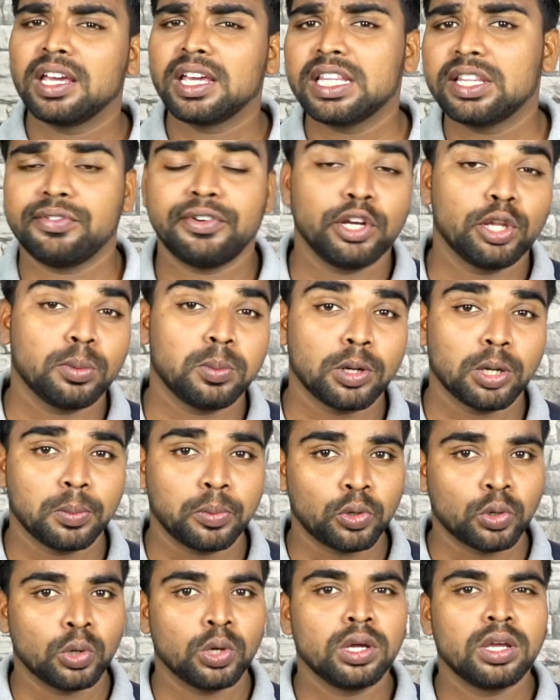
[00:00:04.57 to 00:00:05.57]
இந்த வீடியோ பார்க்க
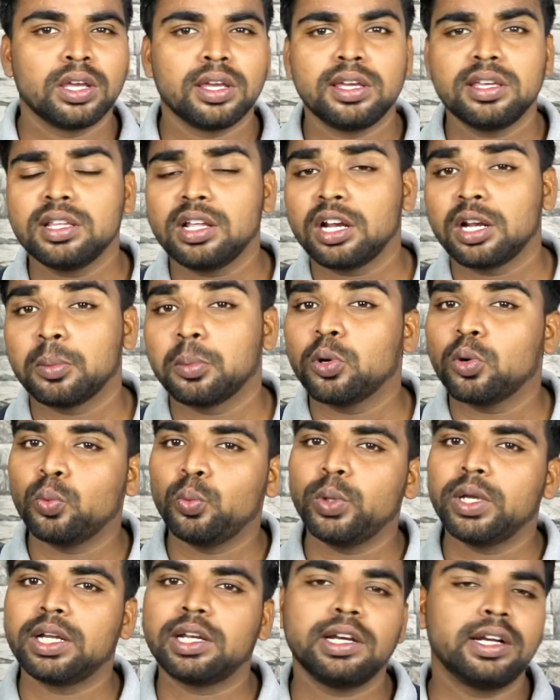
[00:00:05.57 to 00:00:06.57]
போகிறோம் இதுதான் நம்ம
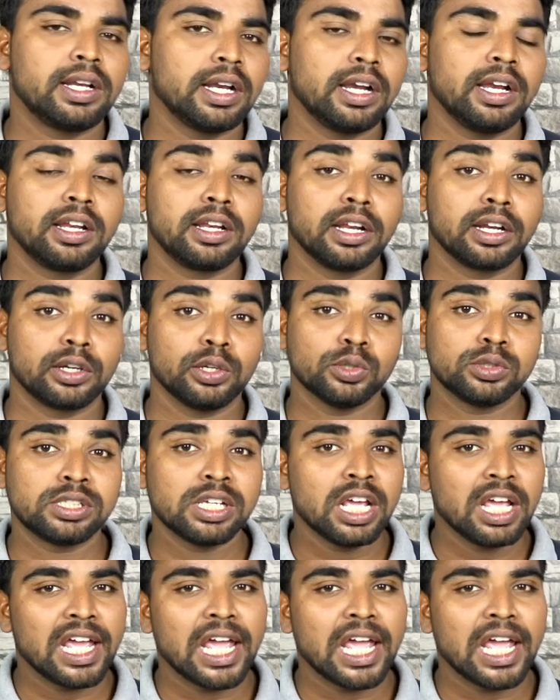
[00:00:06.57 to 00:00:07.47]
வீக்லி ட்ரெண்டிங் டெக் நியூஸ்